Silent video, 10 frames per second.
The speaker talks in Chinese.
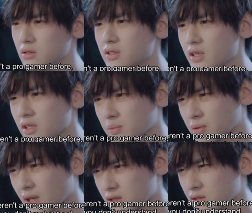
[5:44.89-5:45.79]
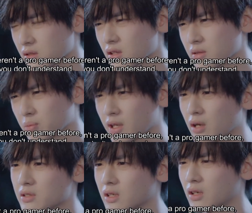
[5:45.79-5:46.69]
之前你不打职业，你不
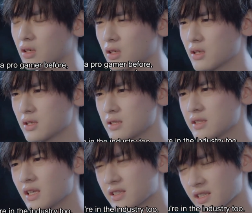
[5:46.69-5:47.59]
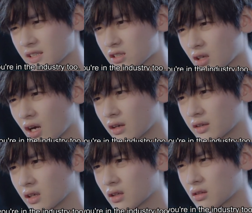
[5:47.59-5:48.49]
了解，现在你也在这个
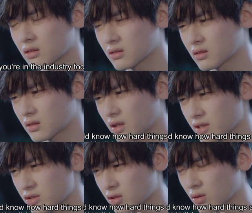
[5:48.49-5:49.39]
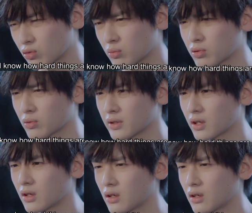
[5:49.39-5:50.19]
行业里，该知道有多不容易。